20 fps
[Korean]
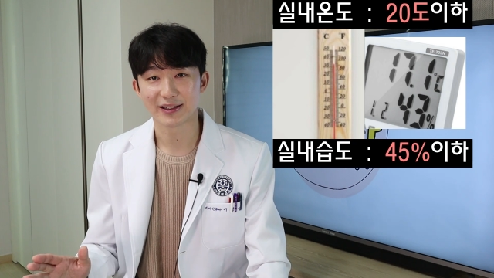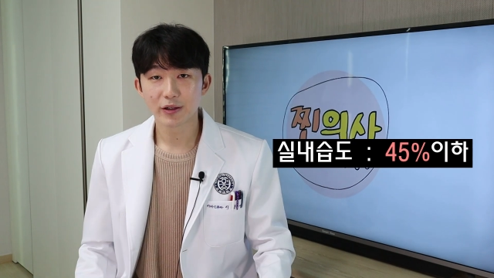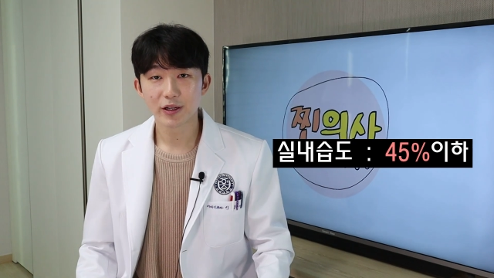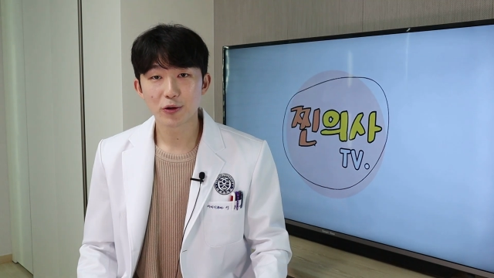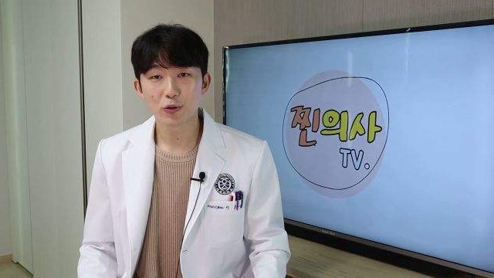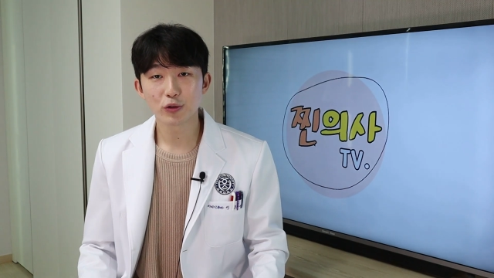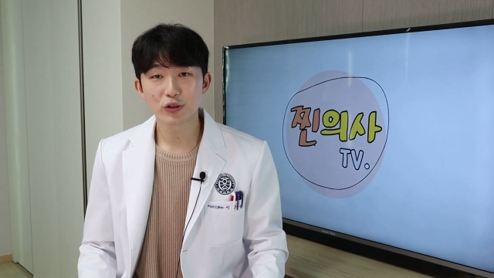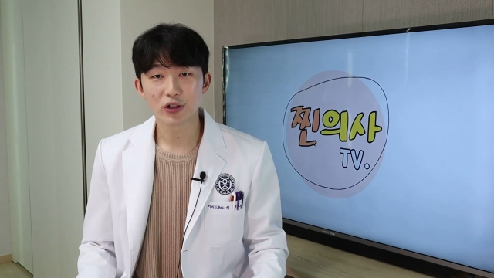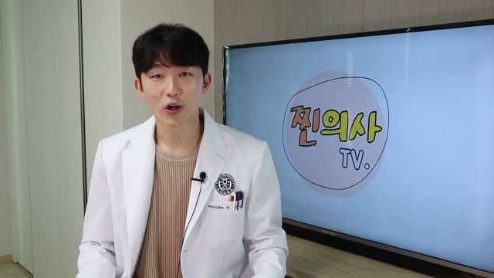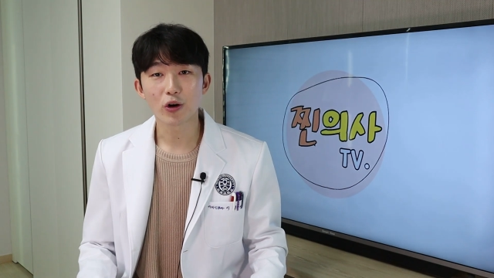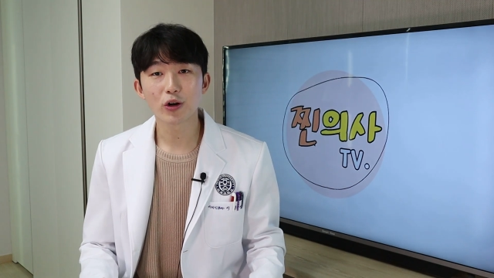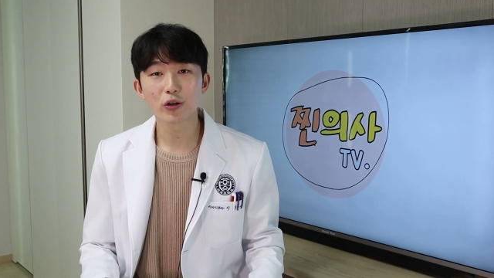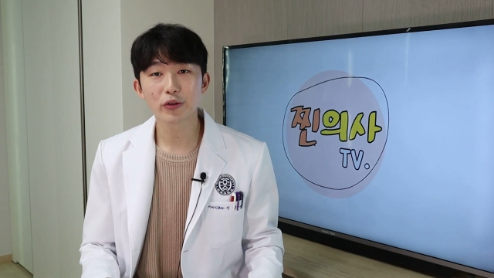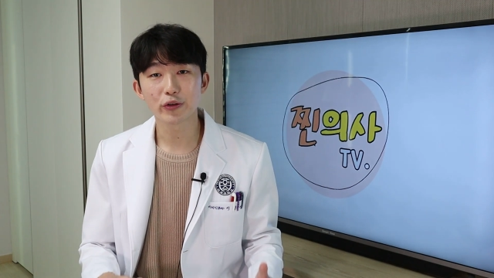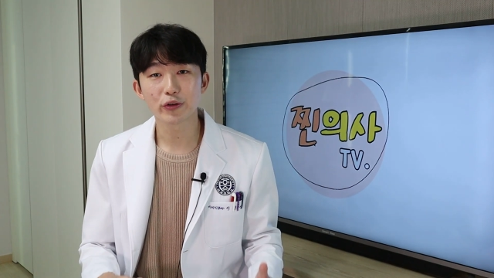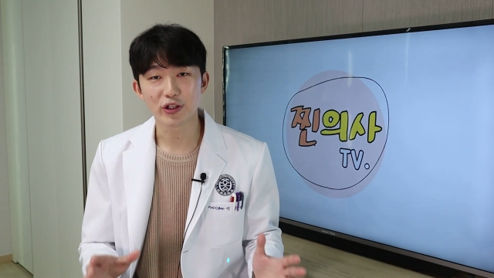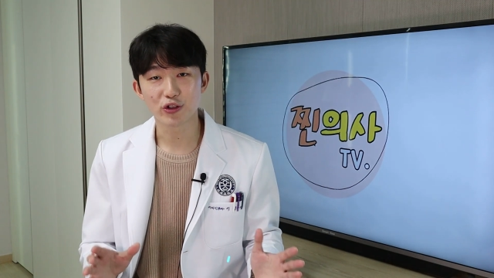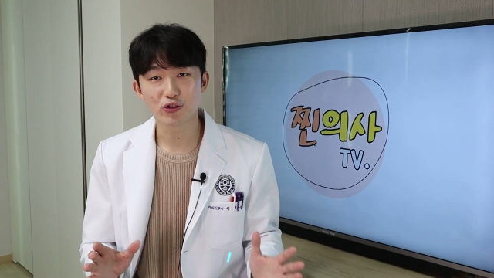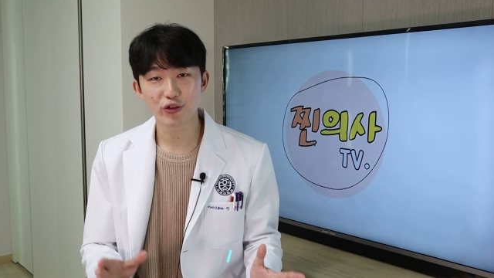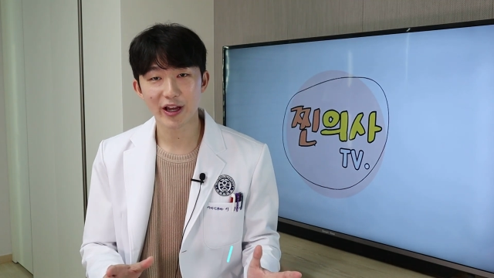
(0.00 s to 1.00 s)
그리고
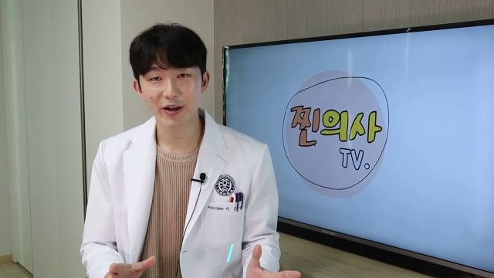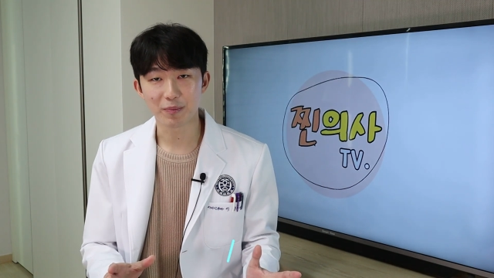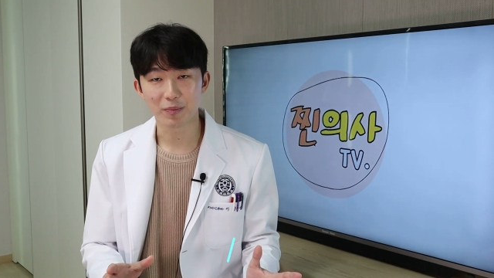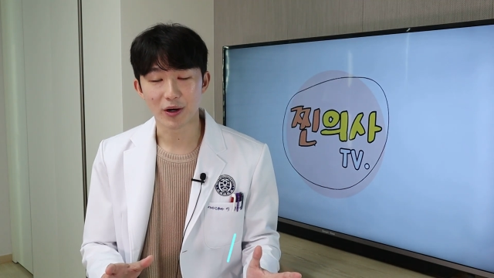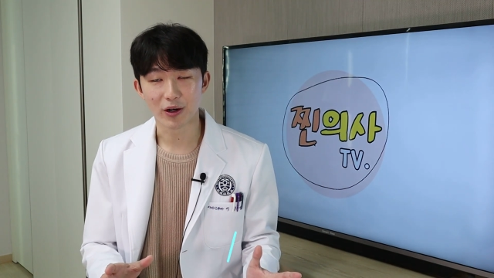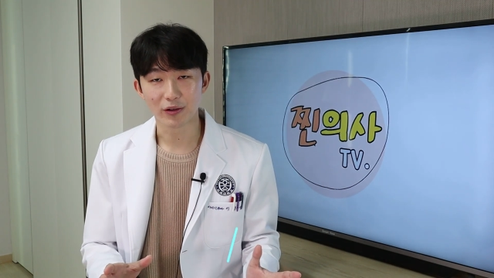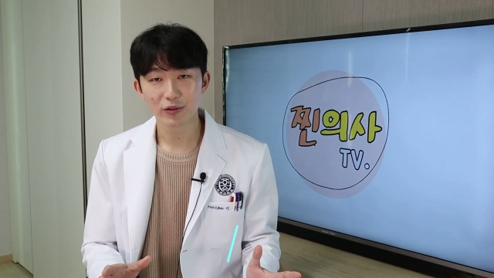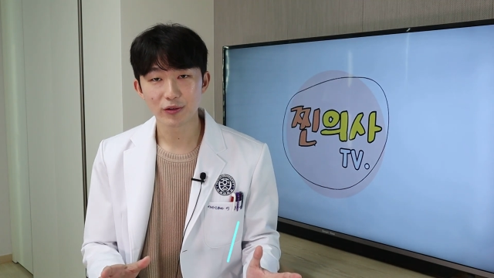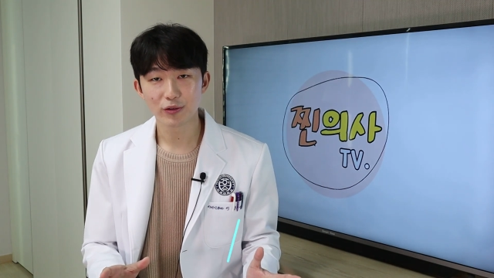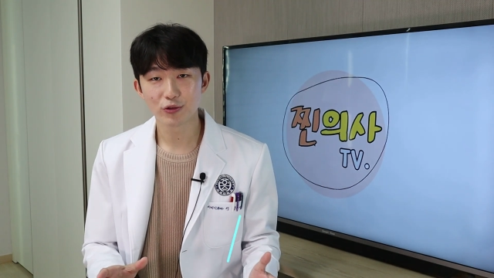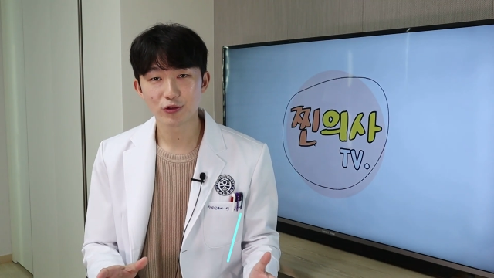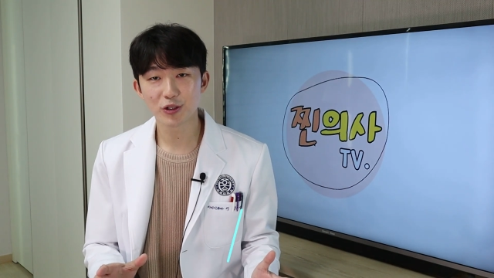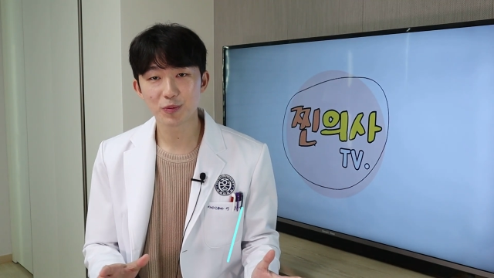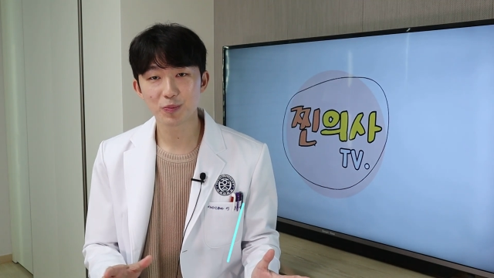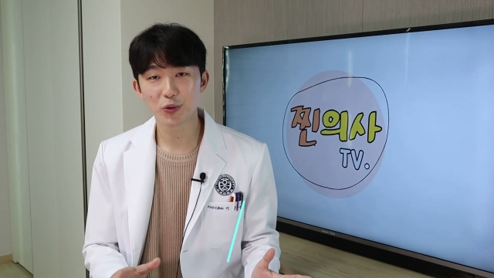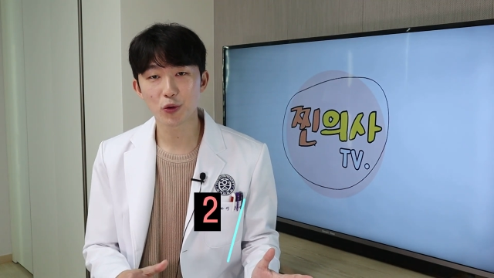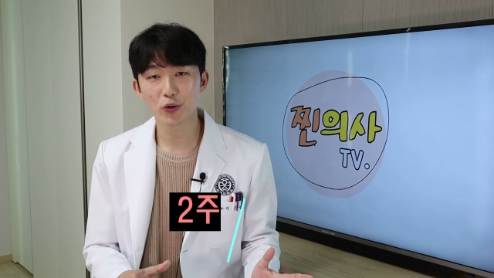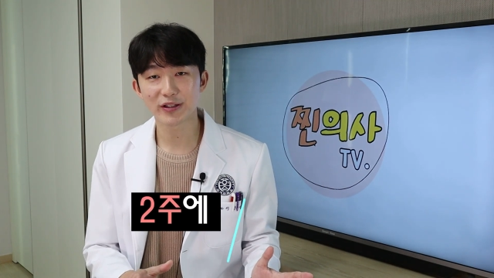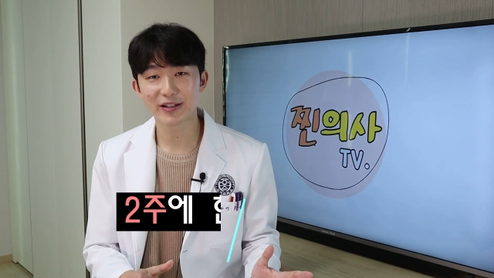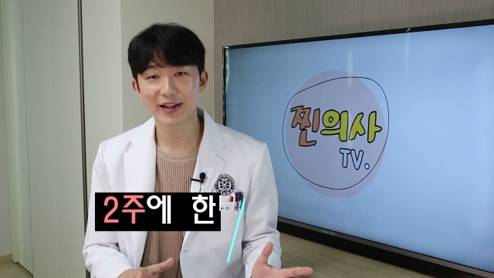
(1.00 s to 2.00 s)
적어도 이 주에 한 번
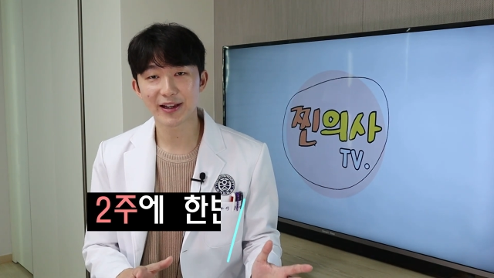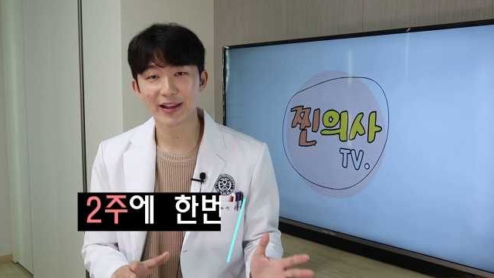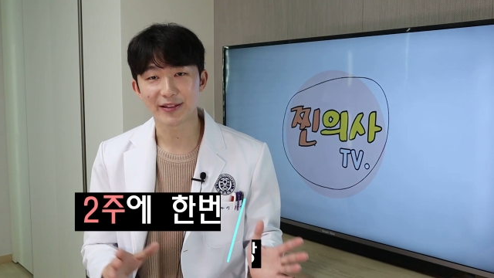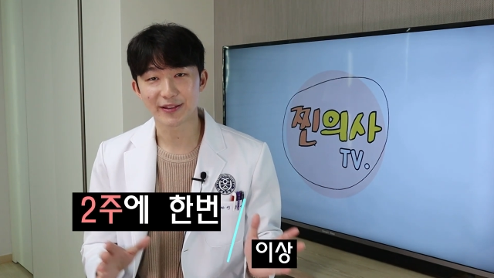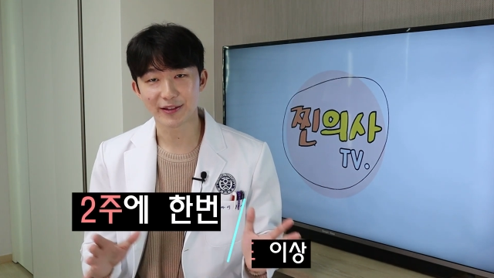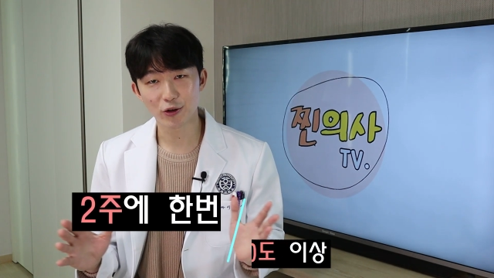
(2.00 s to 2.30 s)
육십 도 이상의